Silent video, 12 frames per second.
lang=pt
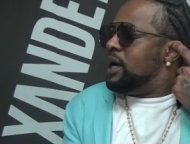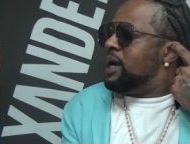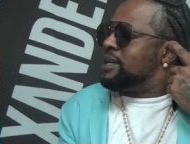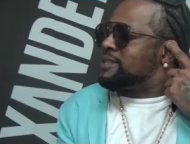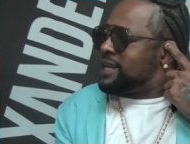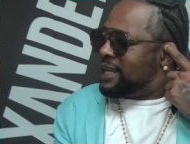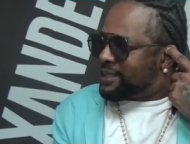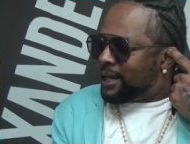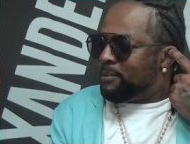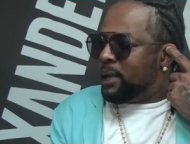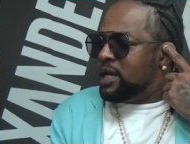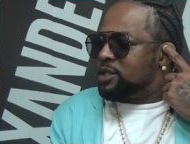É,
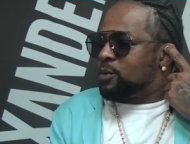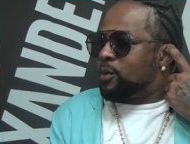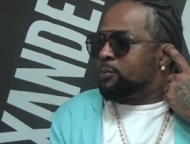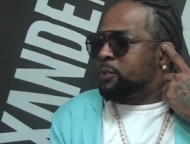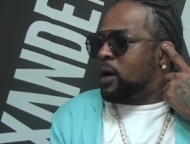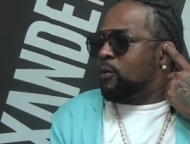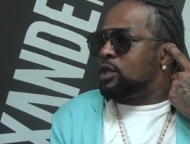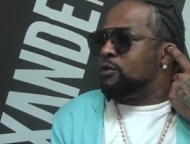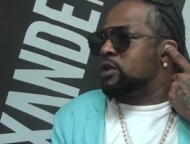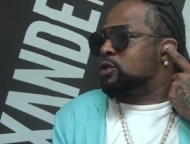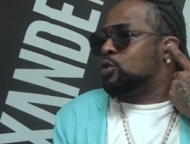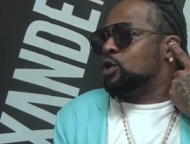exatamente. Porque
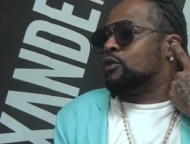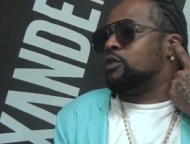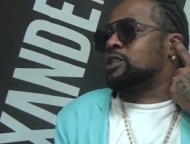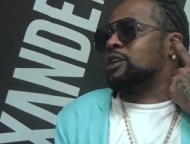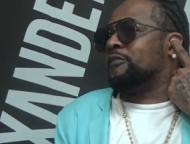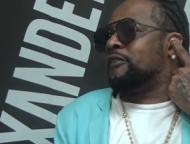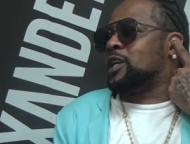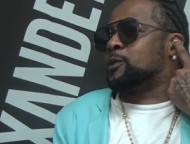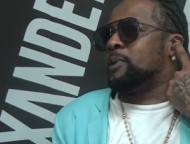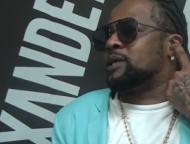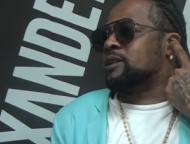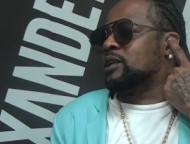quando tudo que você faz
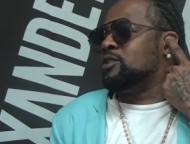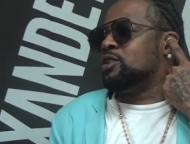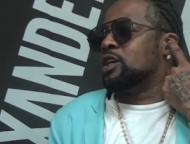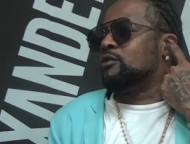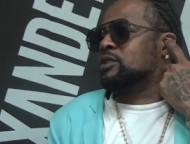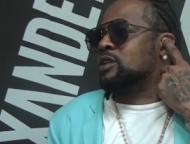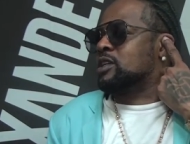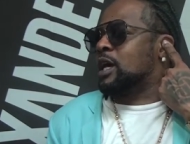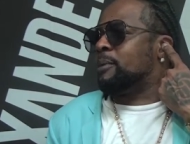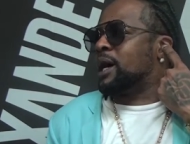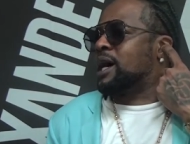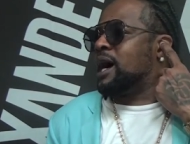pensando em dinheiro, você
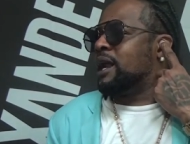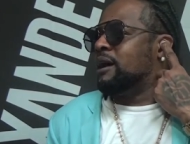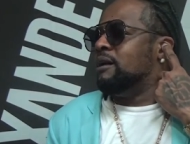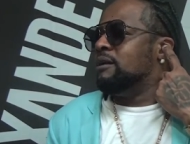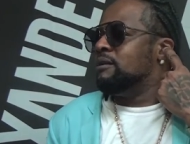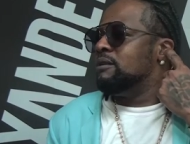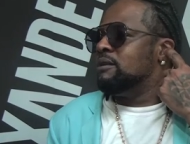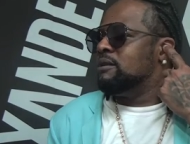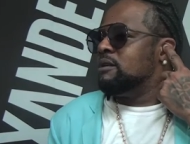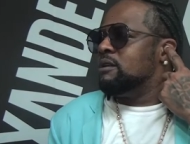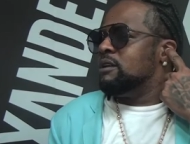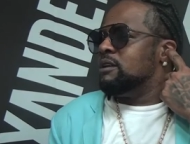quebra a cara.
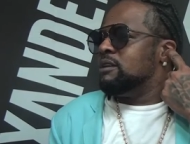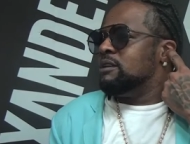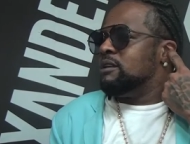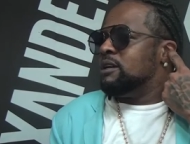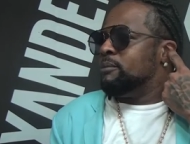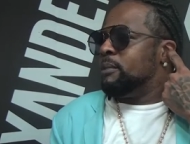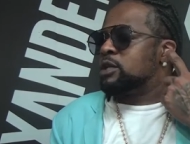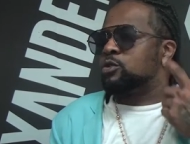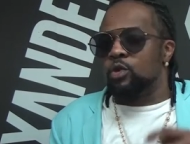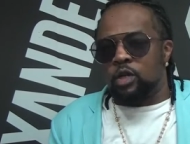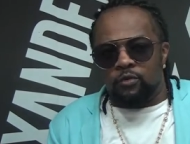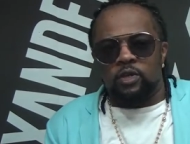Mas
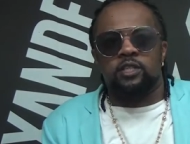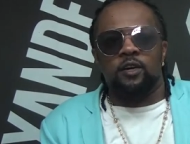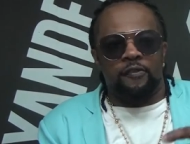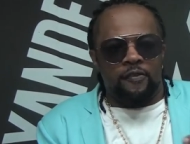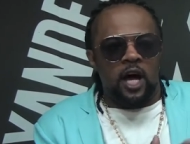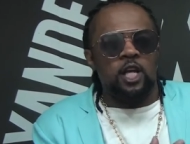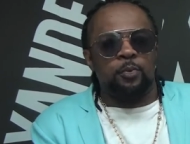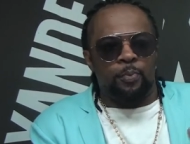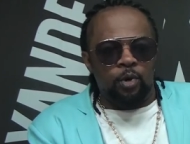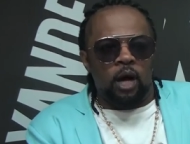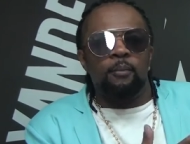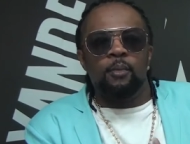tudo que você faz
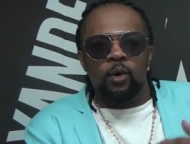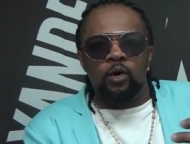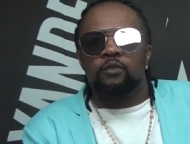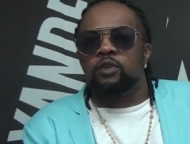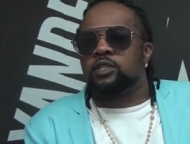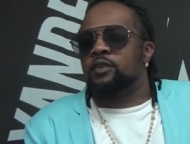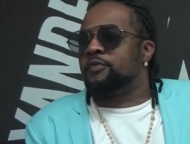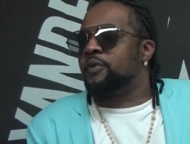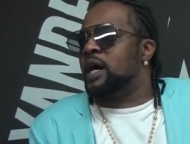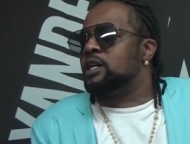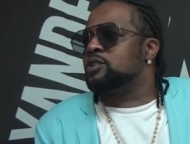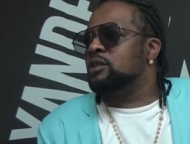por amor que você
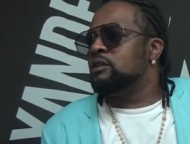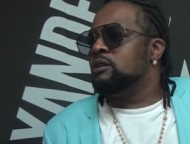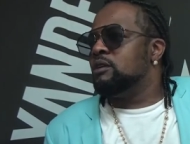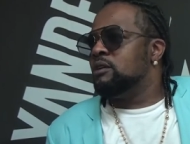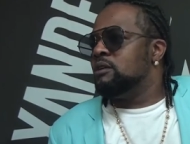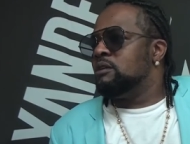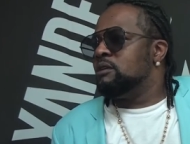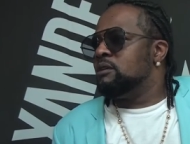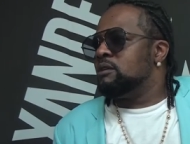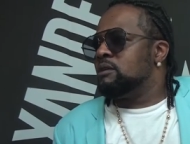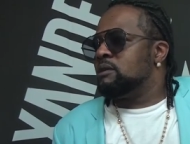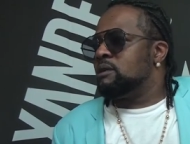faz,
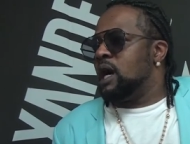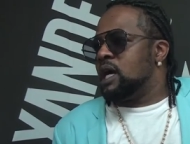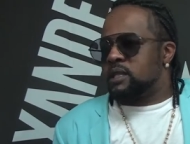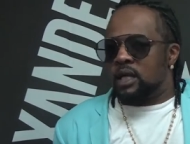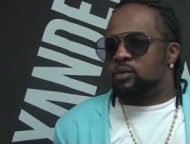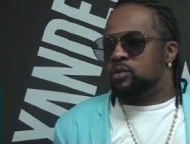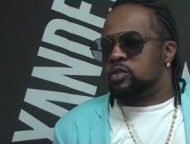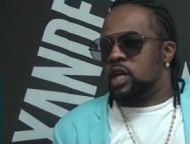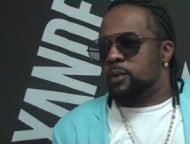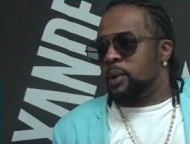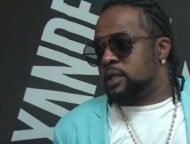aí tá tudo certo.